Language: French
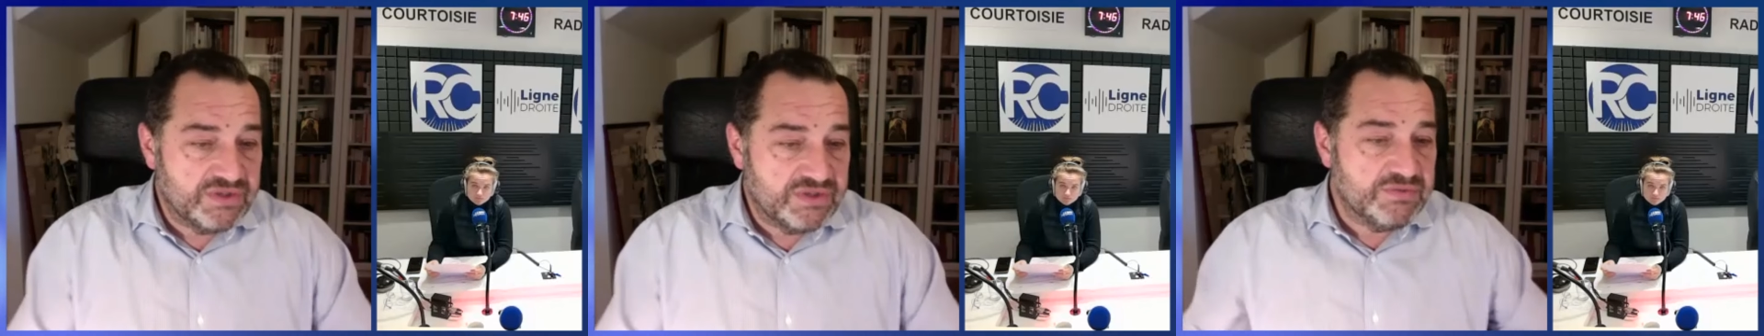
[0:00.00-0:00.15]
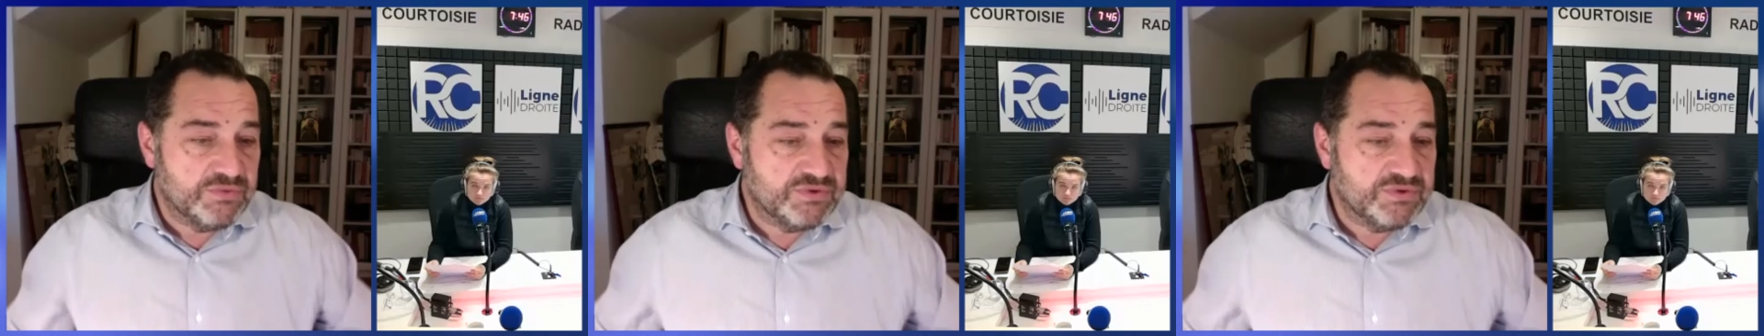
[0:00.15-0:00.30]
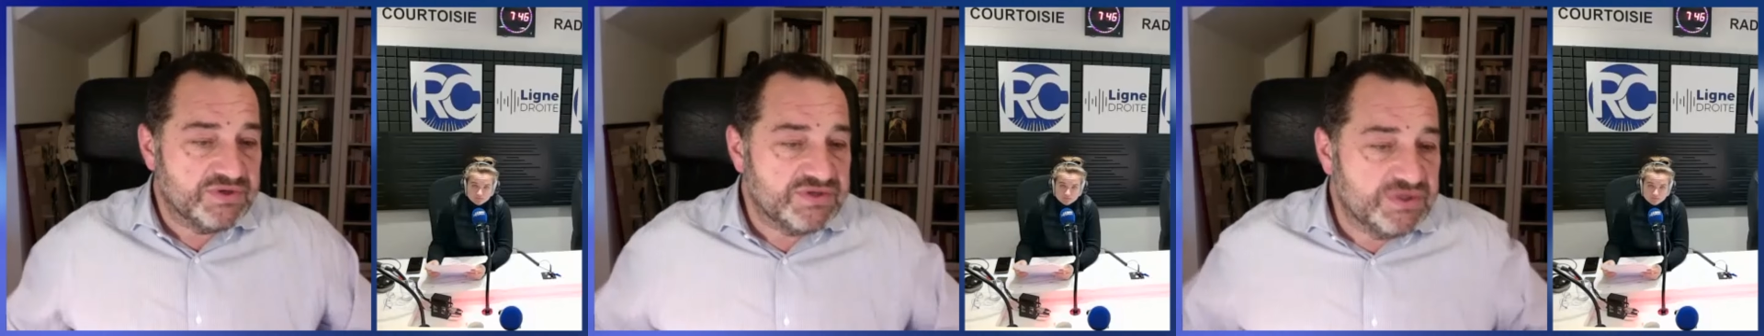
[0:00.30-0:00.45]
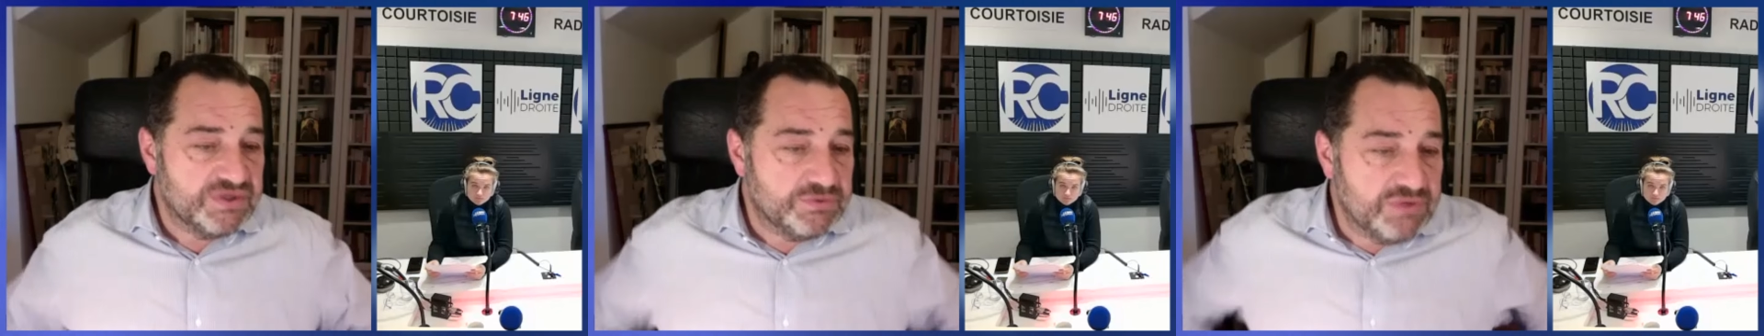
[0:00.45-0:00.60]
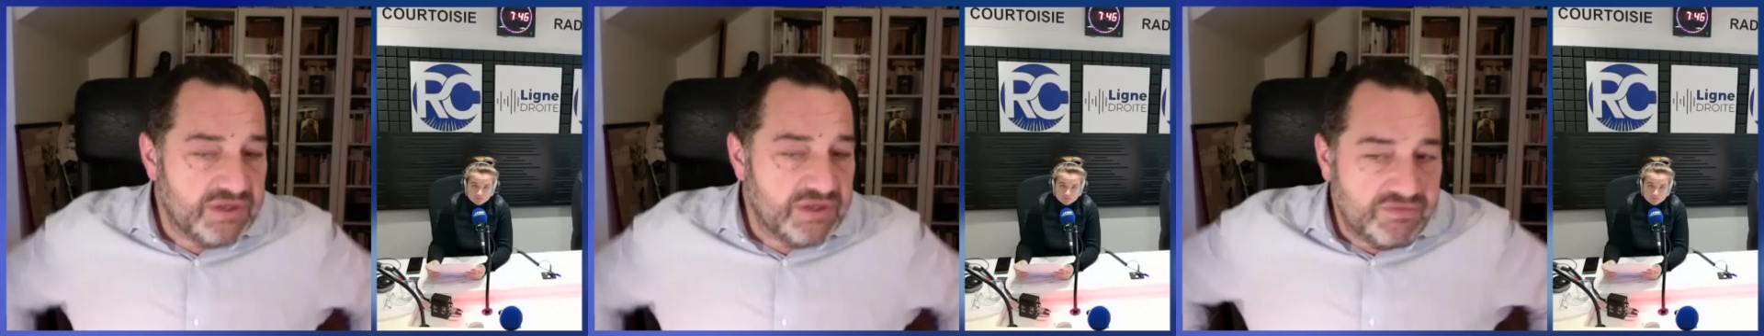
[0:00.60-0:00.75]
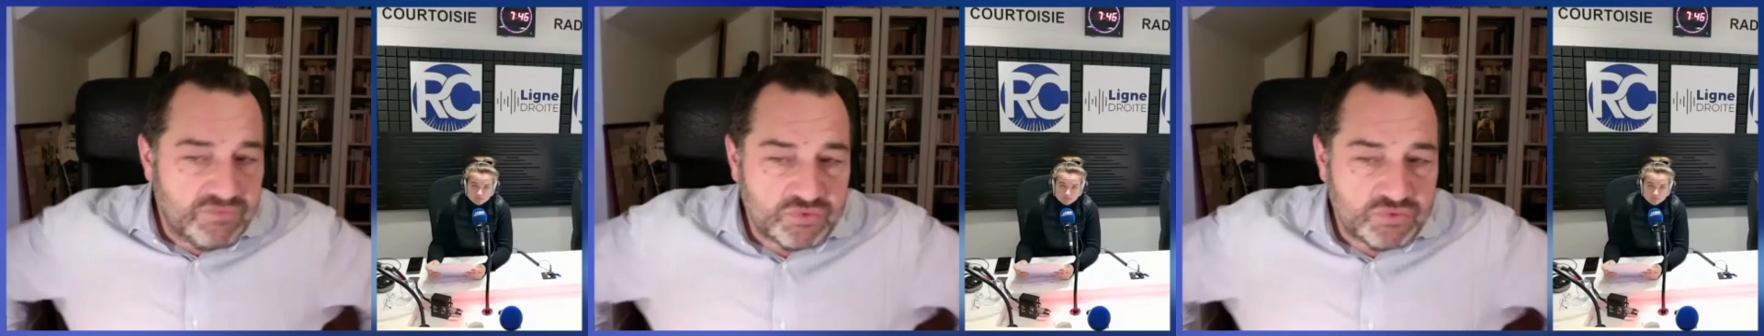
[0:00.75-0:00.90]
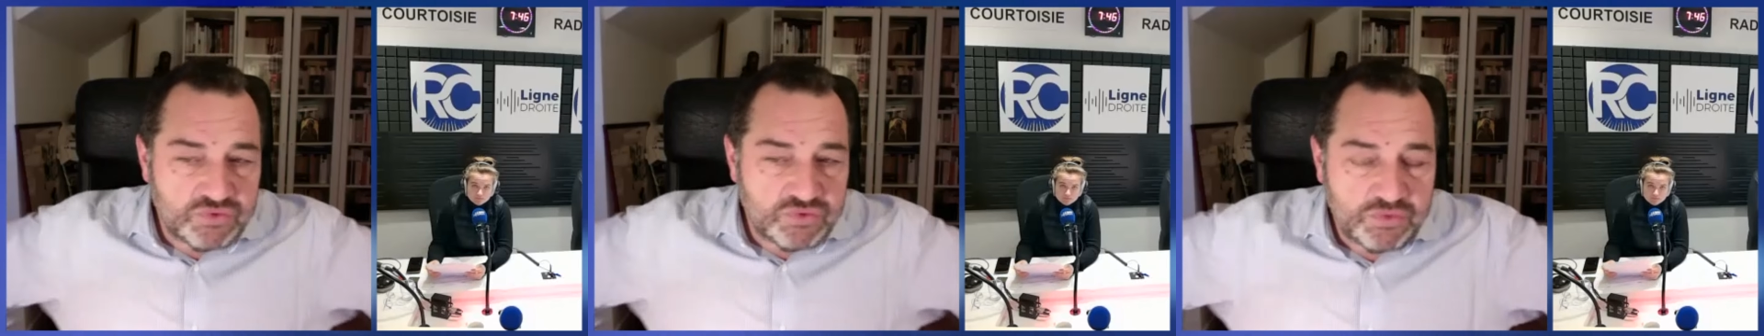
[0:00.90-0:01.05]
quasiment destitué
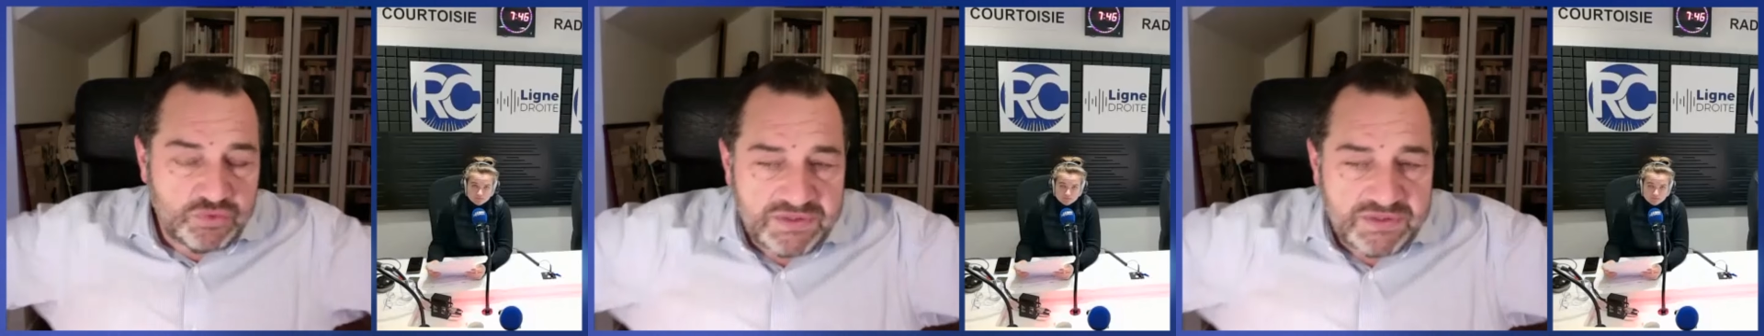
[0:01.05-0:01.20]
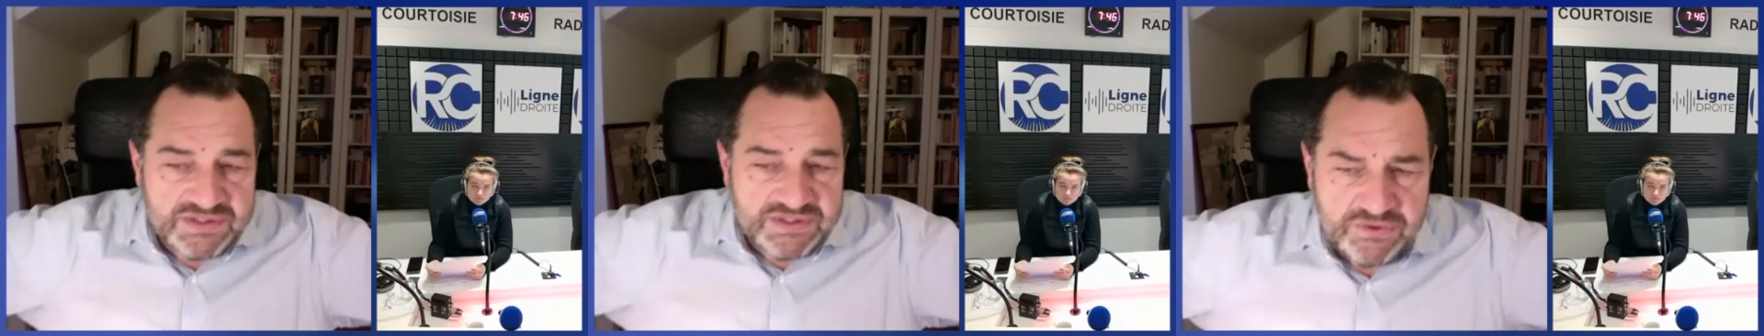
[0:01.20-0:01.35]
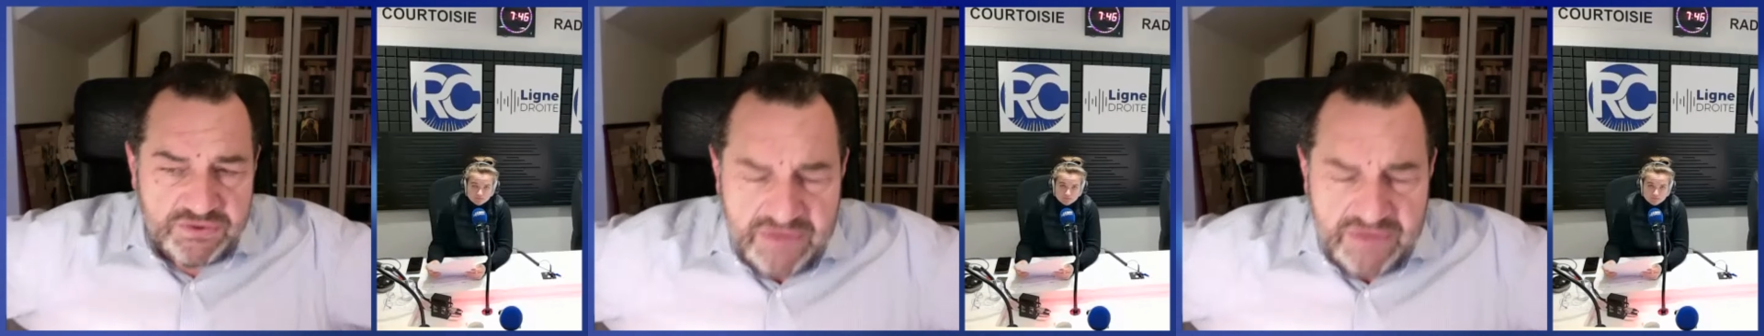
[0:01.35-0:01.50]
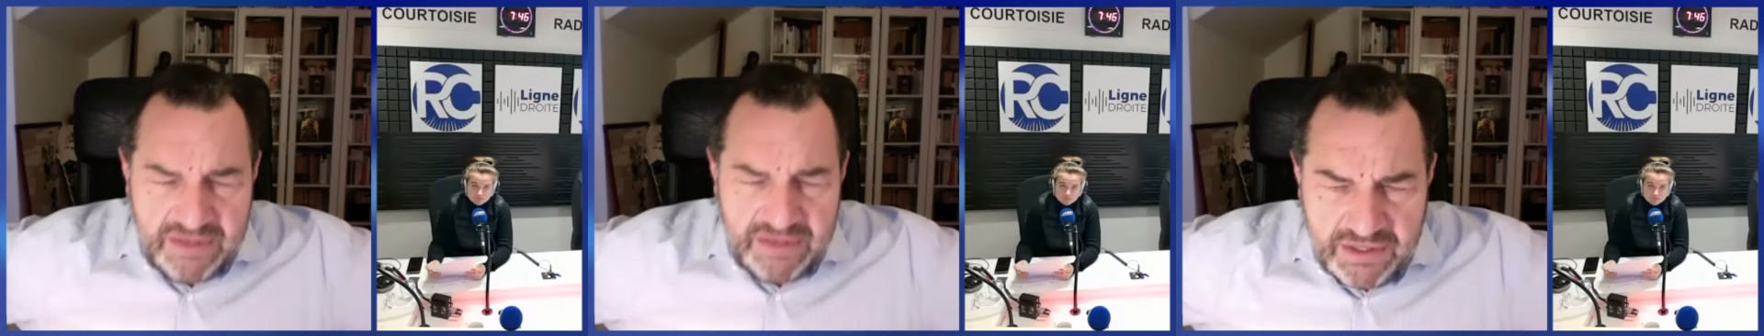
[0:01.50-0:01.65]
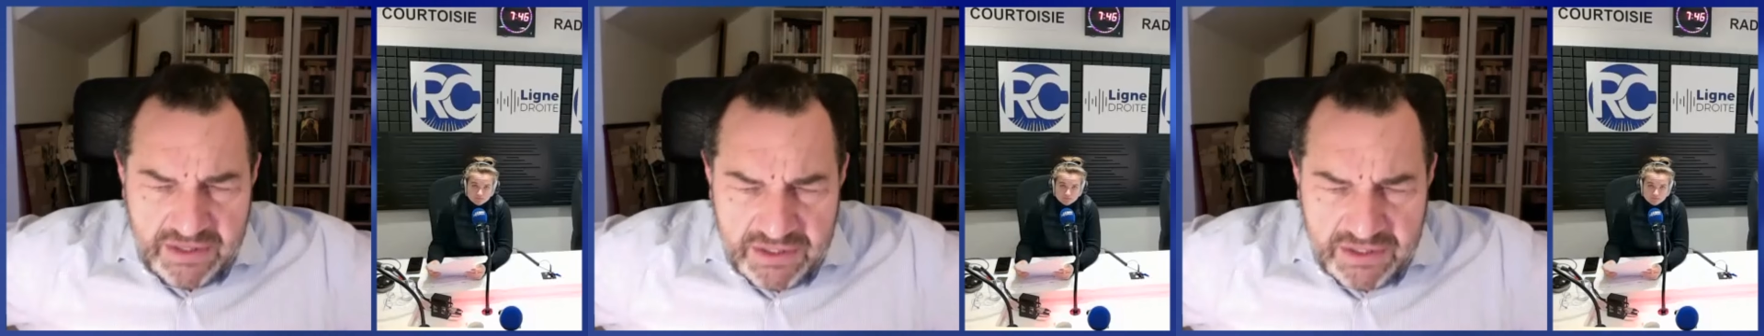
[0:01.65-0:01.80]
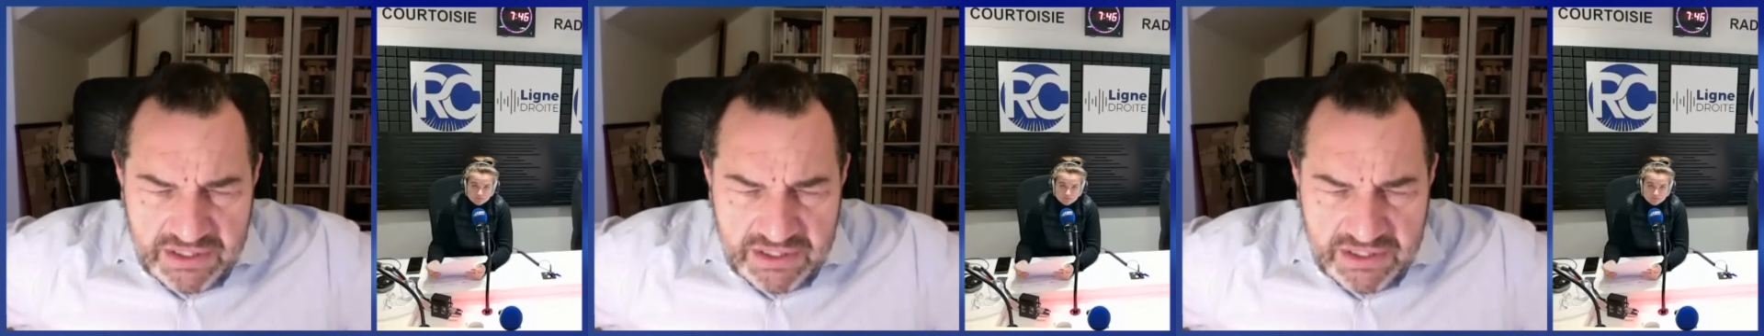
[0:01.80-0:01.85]
de la fonction de président,